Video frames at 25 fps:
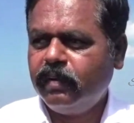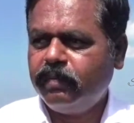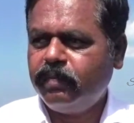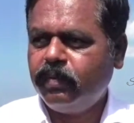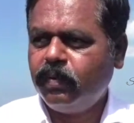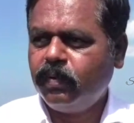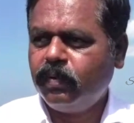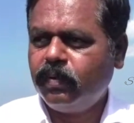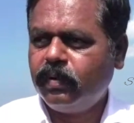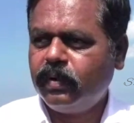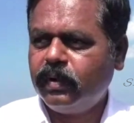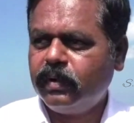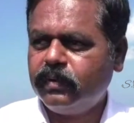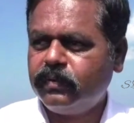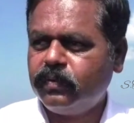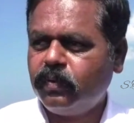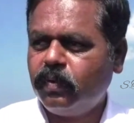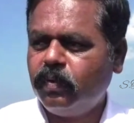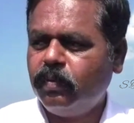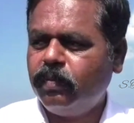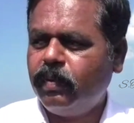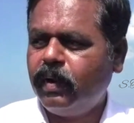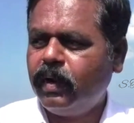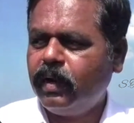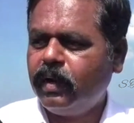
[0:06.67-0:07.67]
போன்ற
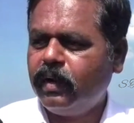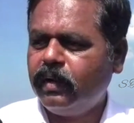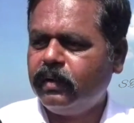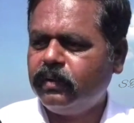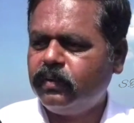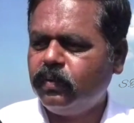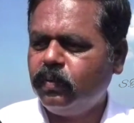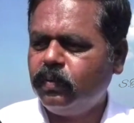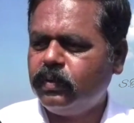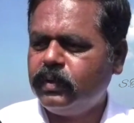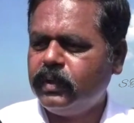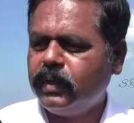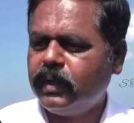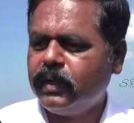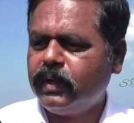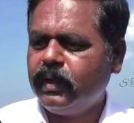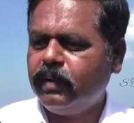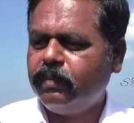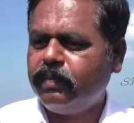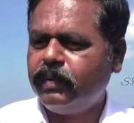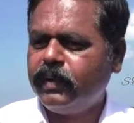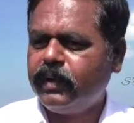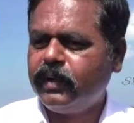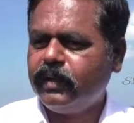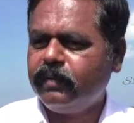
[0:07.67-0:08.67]
சுரூபங்கள் தூக்கி
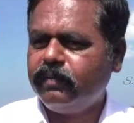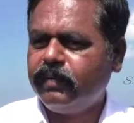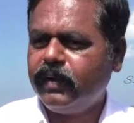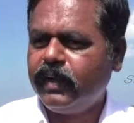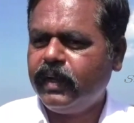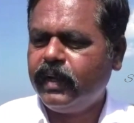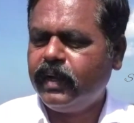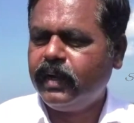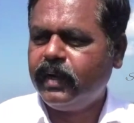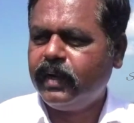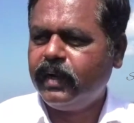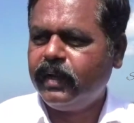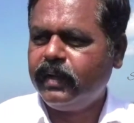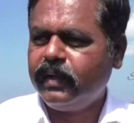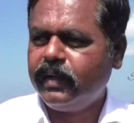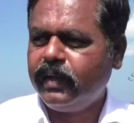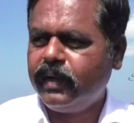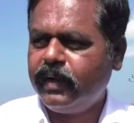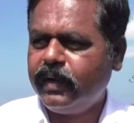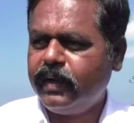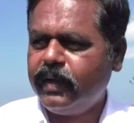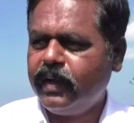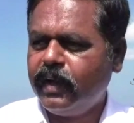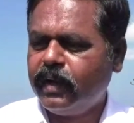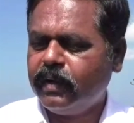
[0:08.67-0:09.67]
எறியப்பட்ட விடயங்களை
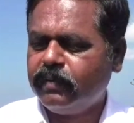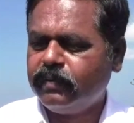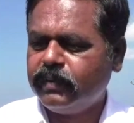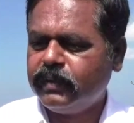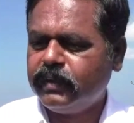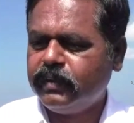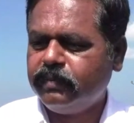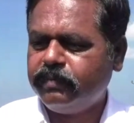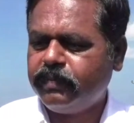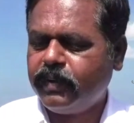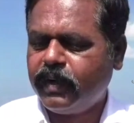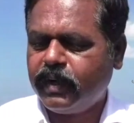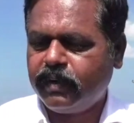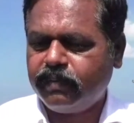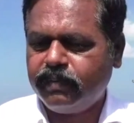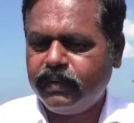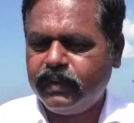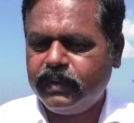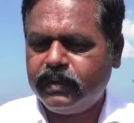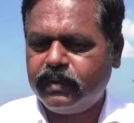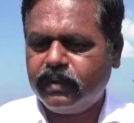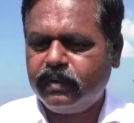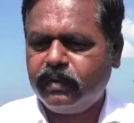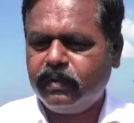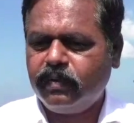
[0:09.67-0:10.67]
நேரடியாக வந்து
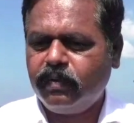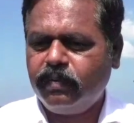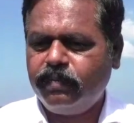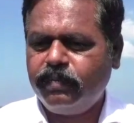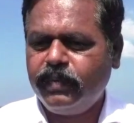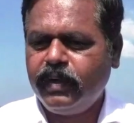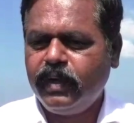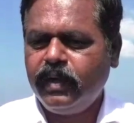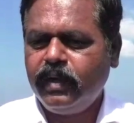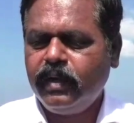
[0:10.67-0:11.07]
பார்வையிட்டிருந்தோம்